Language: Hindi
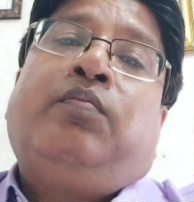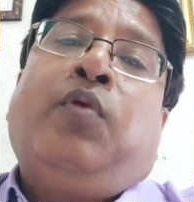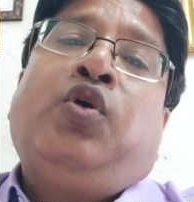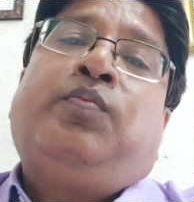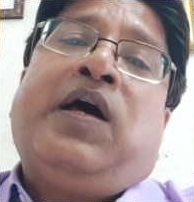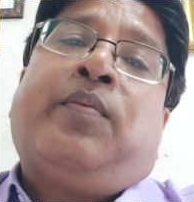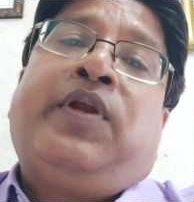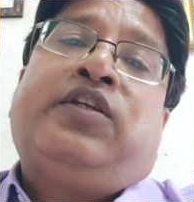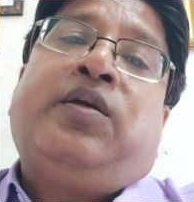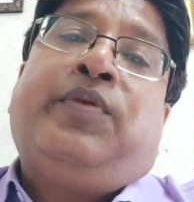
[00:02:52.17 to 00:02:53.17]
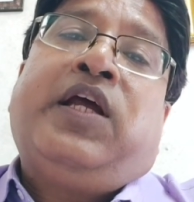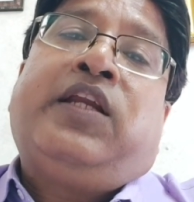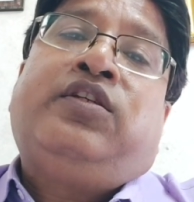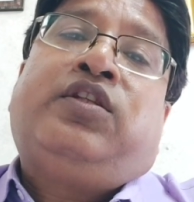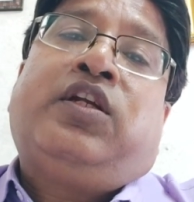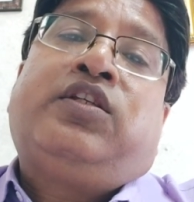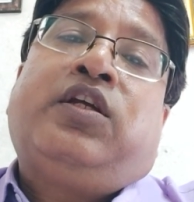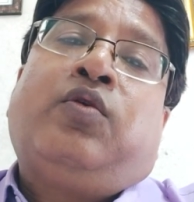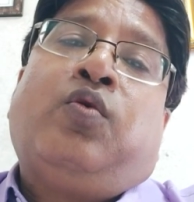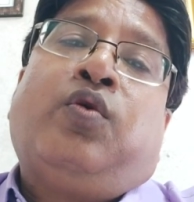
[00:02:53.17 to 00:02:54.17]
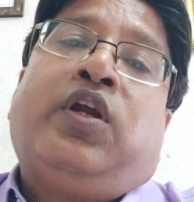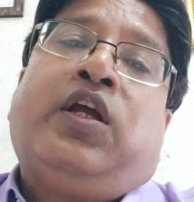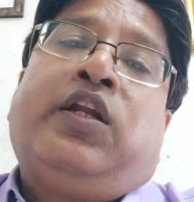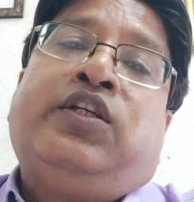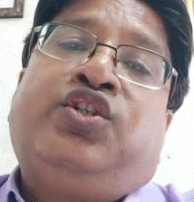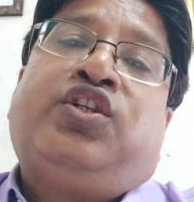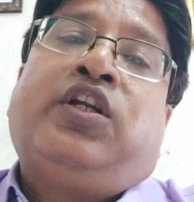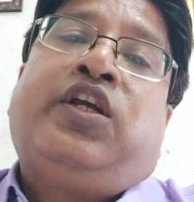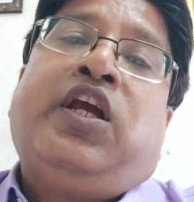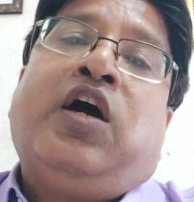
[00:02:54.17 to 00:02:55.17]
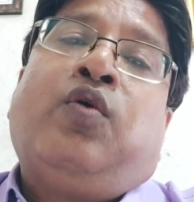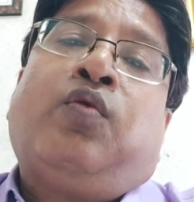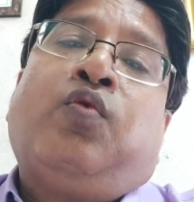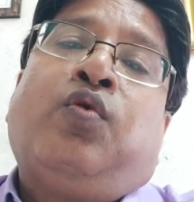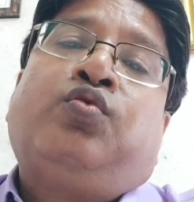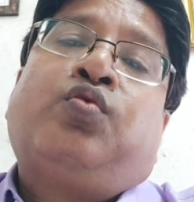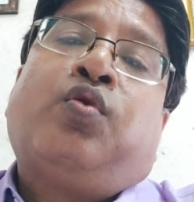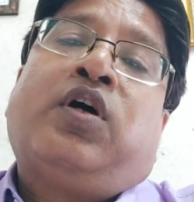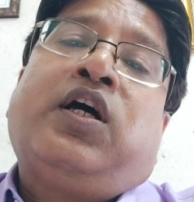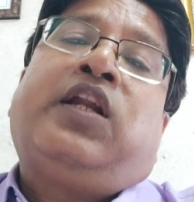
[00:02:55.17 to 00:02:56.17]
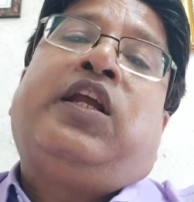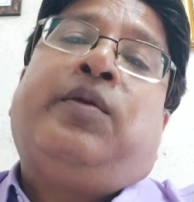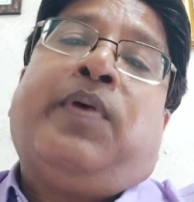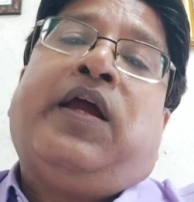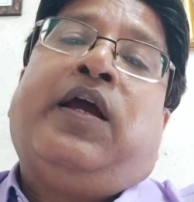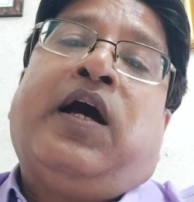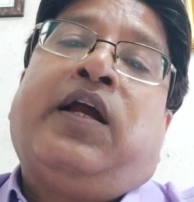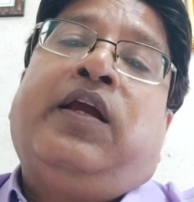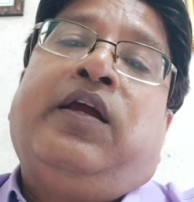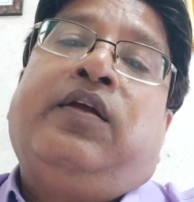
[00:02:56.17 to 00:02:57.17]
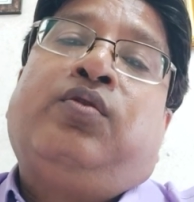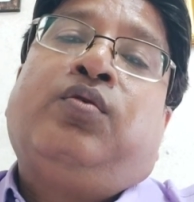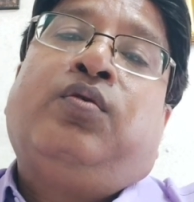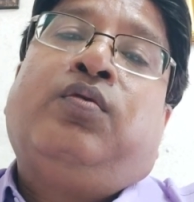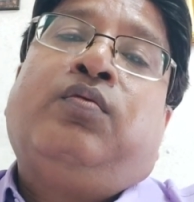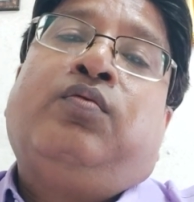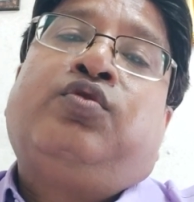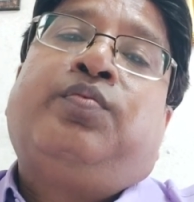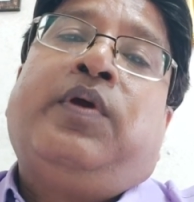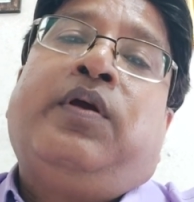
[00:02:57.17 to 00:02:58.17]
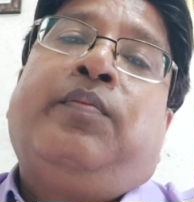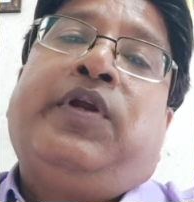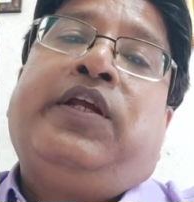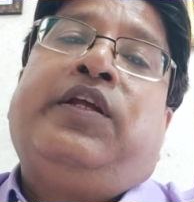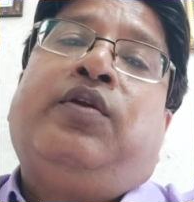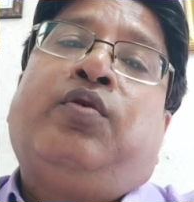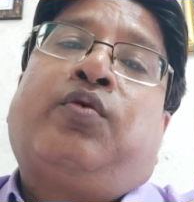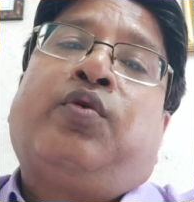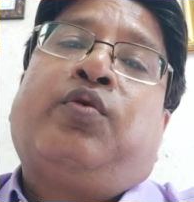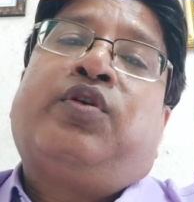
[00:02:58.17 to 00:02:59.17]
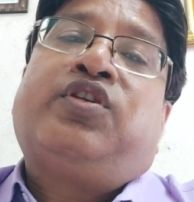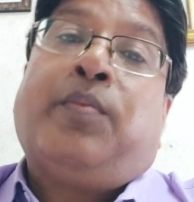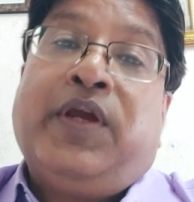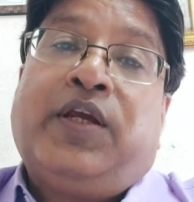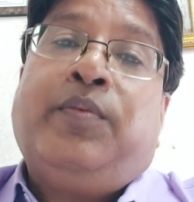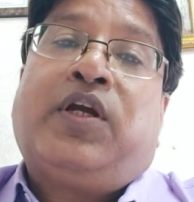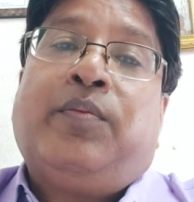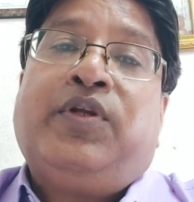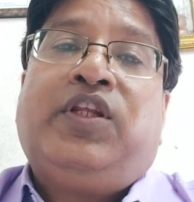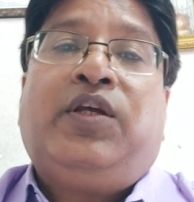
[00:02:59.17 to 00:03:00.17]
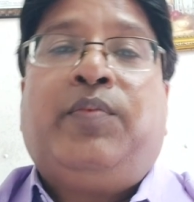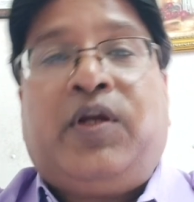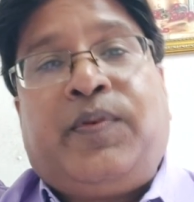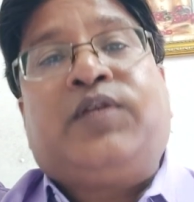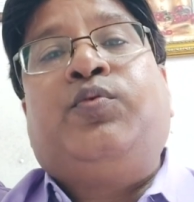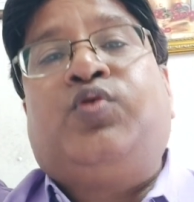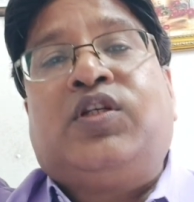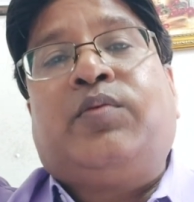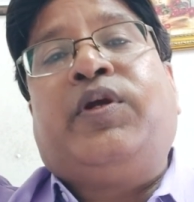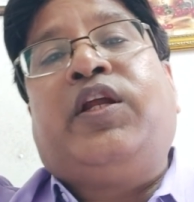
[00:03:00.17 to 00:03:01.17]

बहुत बार मेरे सेमिनार इस तरह से लोगों ने रजिस्टर किया और वो उसको कर नहीं पाए आगे तो उसमें मैंने ये नोट क्योंकि समय की भी कमी थी मेरे पास भी उतना समय